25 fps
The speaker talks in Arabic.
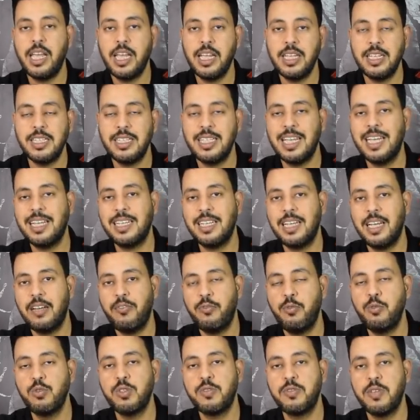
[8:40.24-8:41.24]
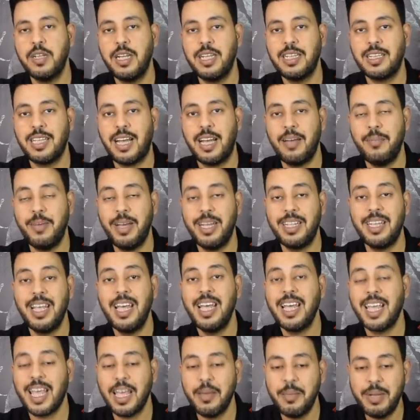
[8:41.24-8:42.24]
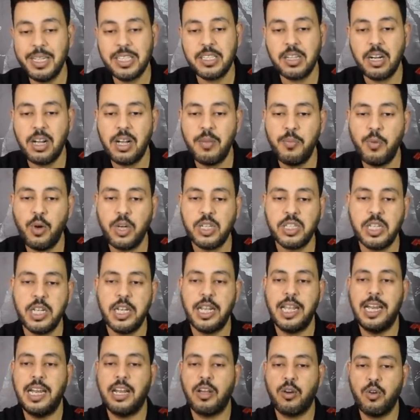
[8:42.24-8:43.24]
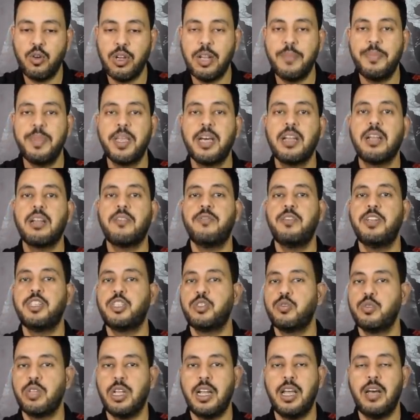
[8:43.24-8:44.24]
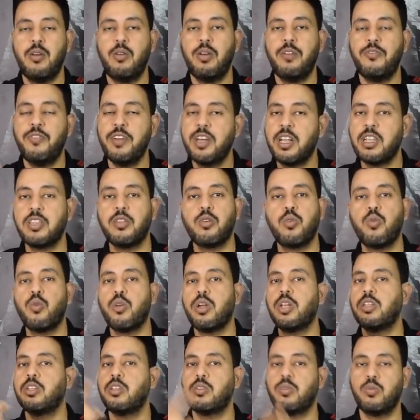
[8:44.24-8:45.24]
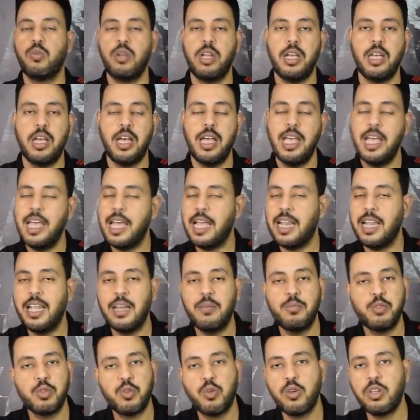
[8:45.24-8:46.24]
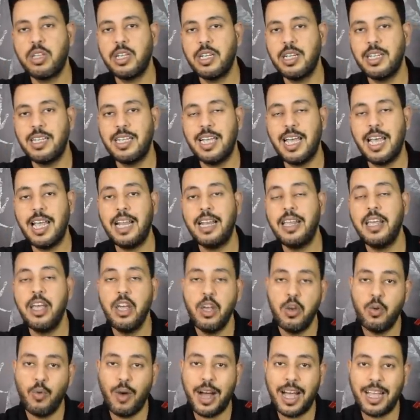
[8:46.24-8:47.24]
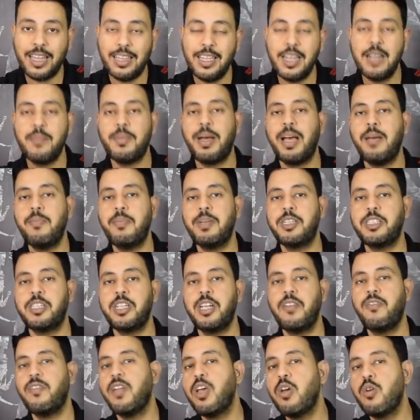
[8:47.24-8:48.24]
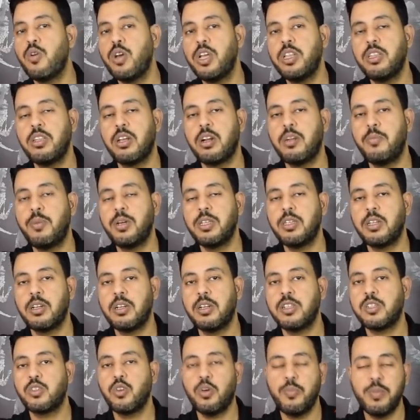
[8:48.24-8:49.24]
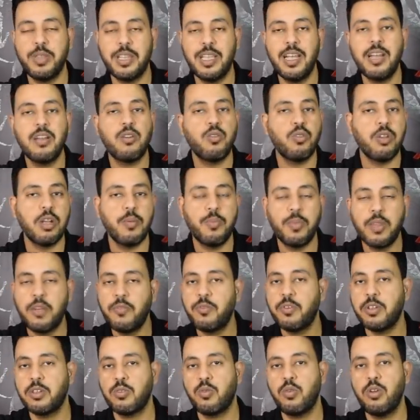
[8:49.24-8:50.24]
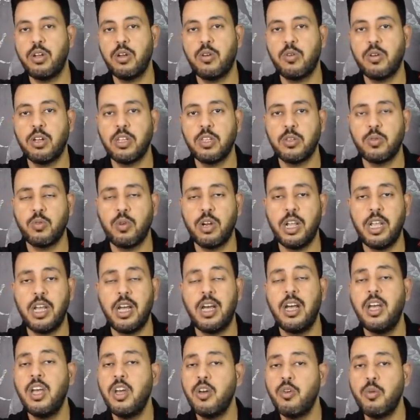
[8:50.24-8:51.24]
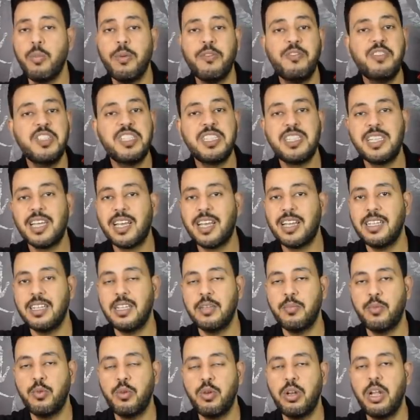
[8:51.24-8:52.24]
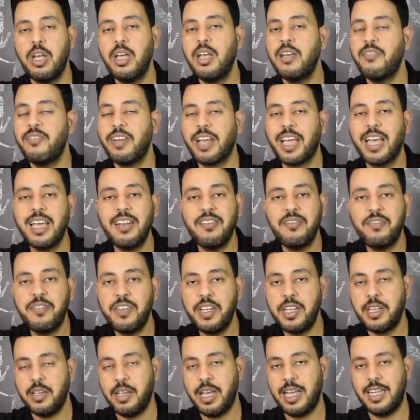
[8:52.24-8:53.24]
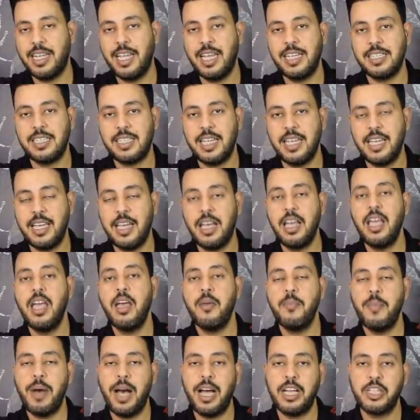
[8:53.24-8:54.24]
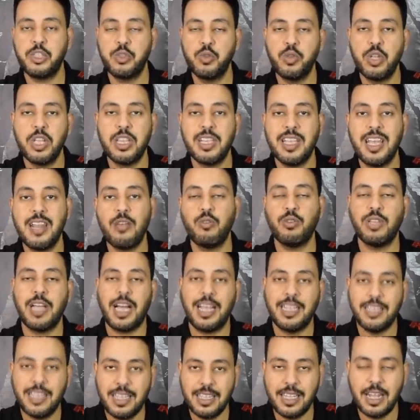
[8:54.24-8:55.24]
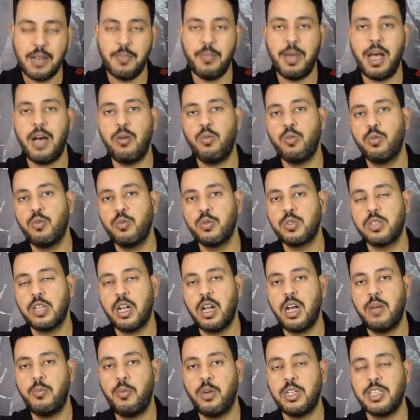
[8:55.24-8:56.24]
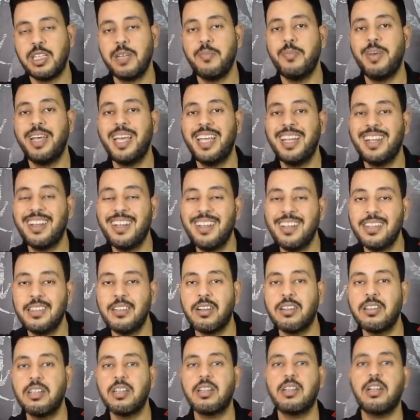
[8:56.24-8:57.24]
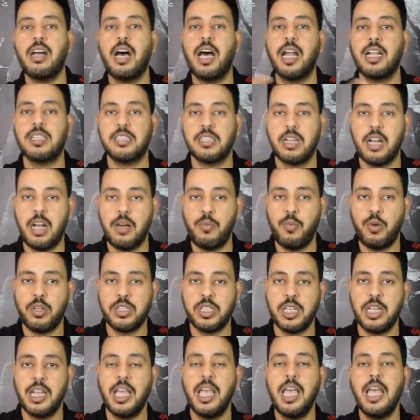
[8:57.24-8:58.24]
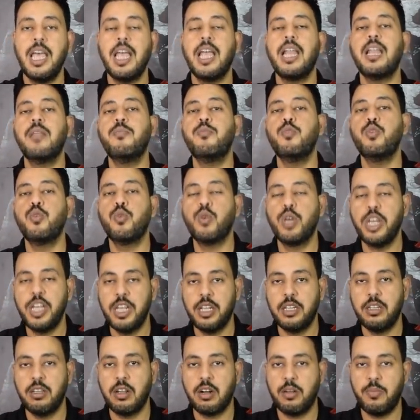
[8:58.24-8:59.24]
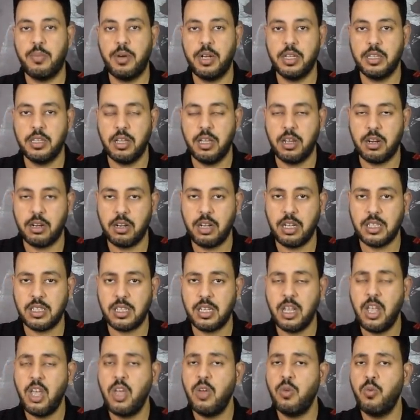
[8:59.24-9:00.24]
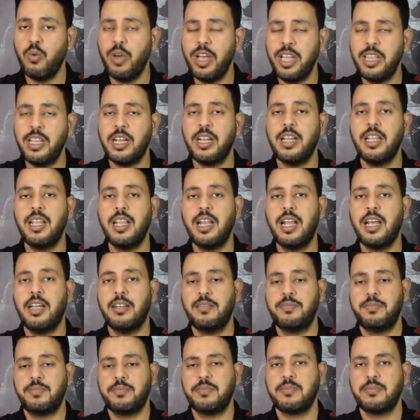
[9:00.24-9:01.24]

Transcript: يفوز في الالتحامات كمان صلاح محسن اللي كنا بنغلط فيه الشوط الاول فكره الكرات الطوليه اللي هي مش كره النادي الاهلي وعندنا محمد شريف لا يجيد ضربات الراس وبالتالي كنا بنفقد كل الكرات الطوليه ومفيش سكند بول فكان في اداء سيء مع الشوط الثاني وتحديدا مع وجود صلاح محسن بقينا نقدر نطلع على صلاح محسن اللي بيجيد ضربات الراس وقدر اننا